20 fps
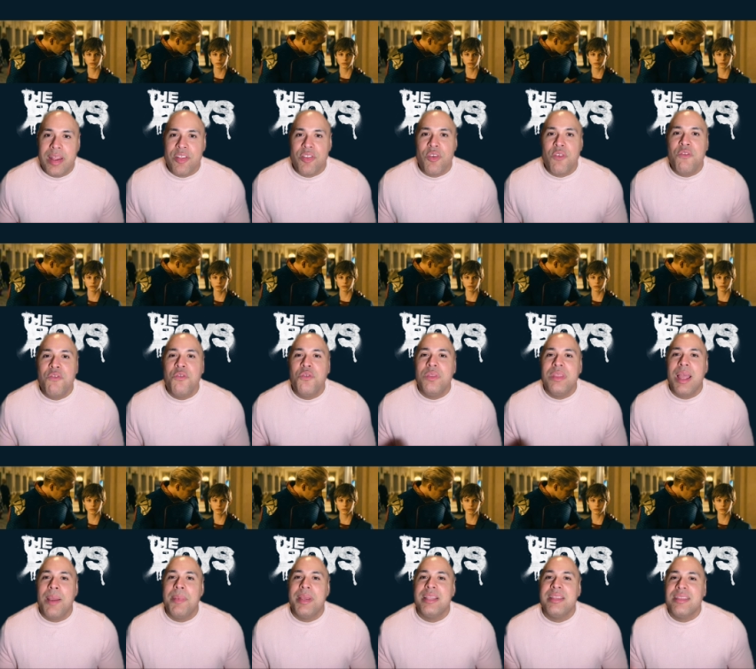son
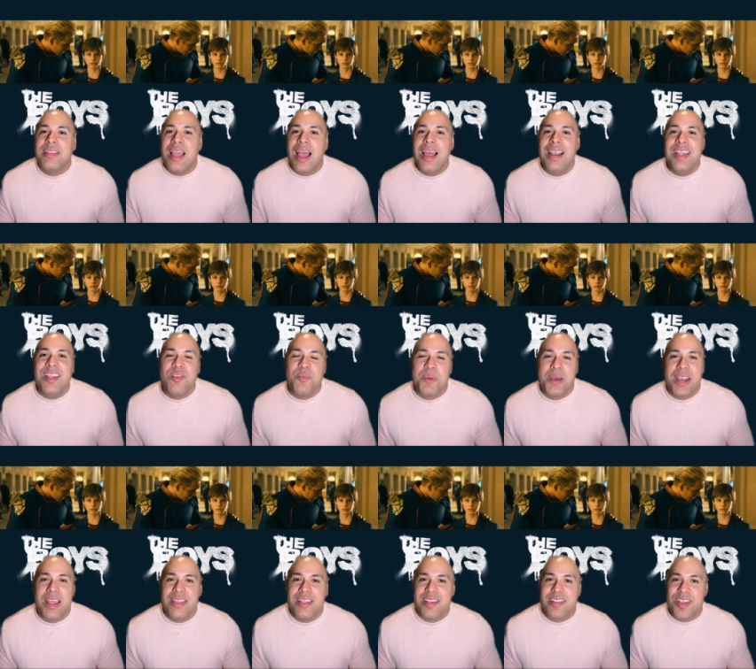fundamentales
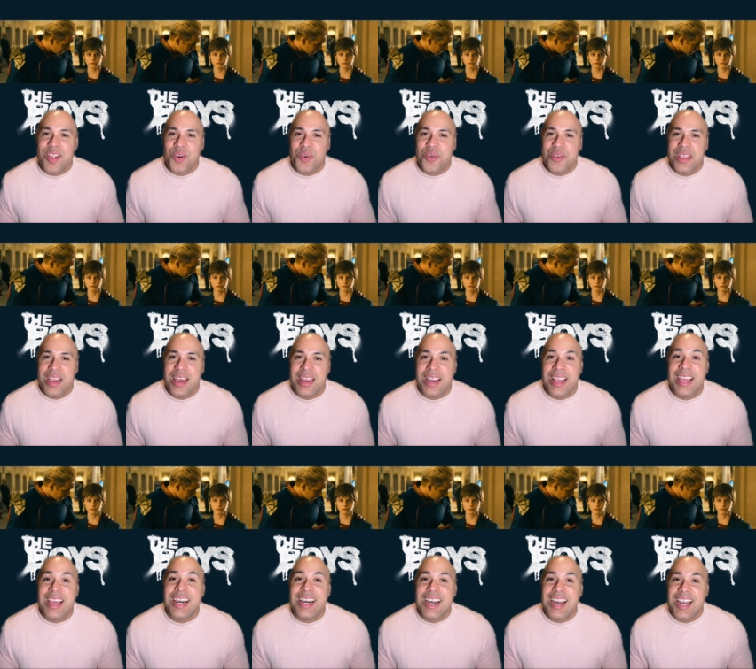para desarrollar
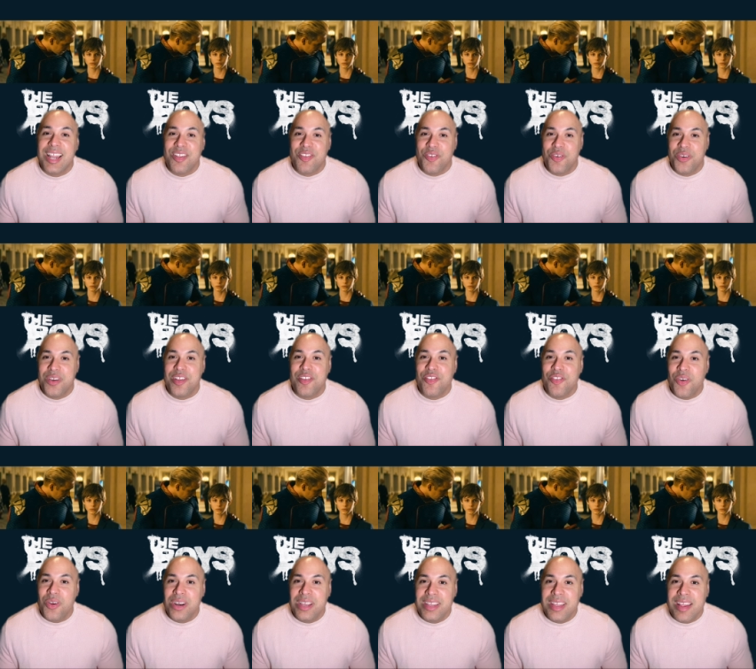relaciones
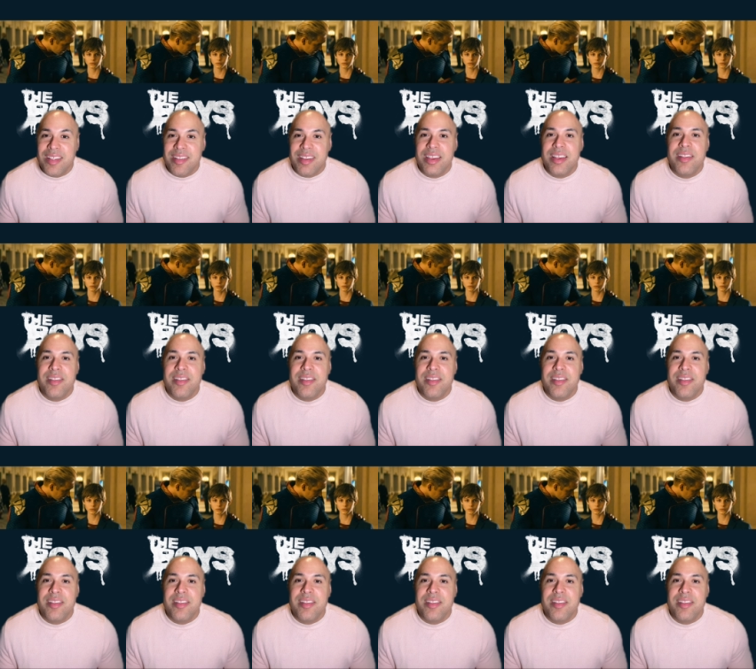sólidas y